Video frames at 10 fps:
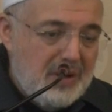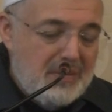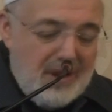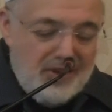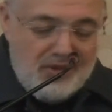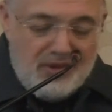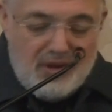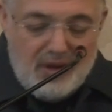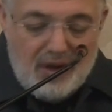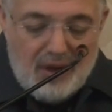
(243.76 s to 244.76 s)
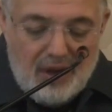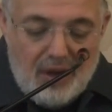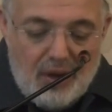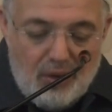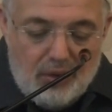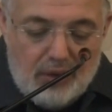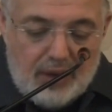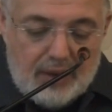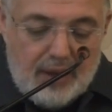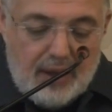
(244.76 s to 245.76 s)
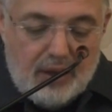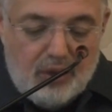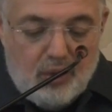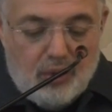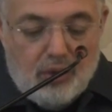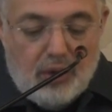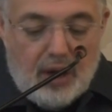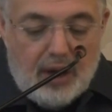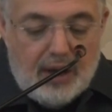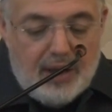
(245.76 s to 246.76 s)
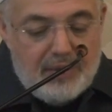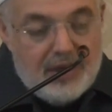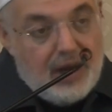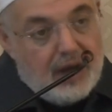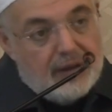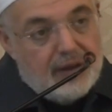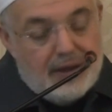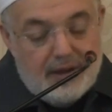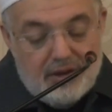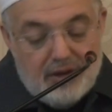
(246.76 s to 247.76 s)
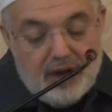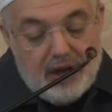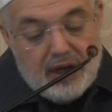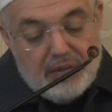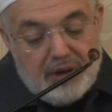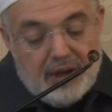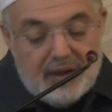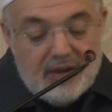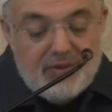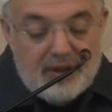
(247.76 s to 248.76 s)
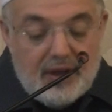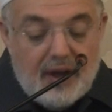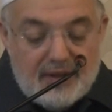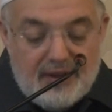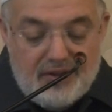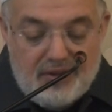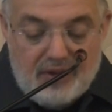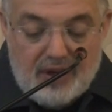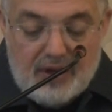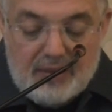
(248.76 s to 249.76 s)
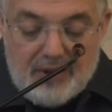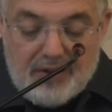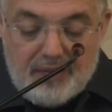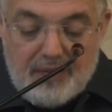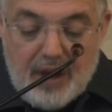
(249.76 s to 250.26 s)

bilmez. Ondan da gönül alemi yaralanır. İbadet ve taatin zevki kalmaz.